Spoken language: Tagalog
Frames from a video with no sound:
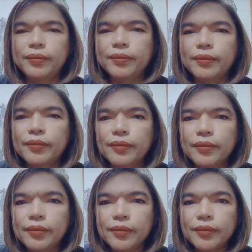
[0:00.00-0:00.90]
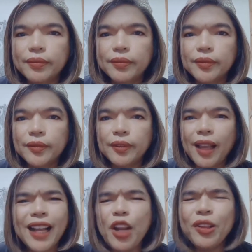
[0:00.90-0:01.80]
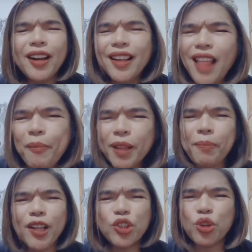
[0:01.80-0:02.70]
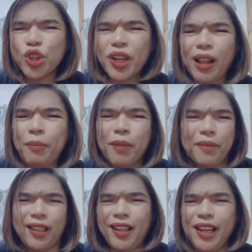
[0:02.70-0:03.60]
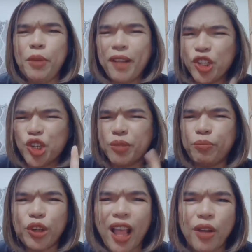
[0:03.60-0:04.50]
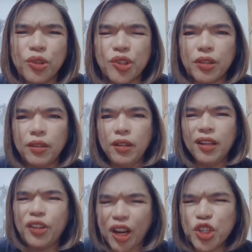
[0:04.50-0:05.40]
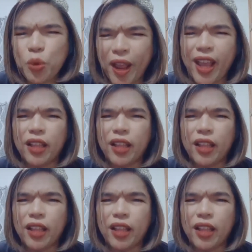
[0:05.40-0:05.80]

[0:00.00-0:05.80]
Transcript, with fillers: Bakit yan graduate? Ganun talaga dapat pag social, pag matalino mag-pronounce. Uy. Graduate.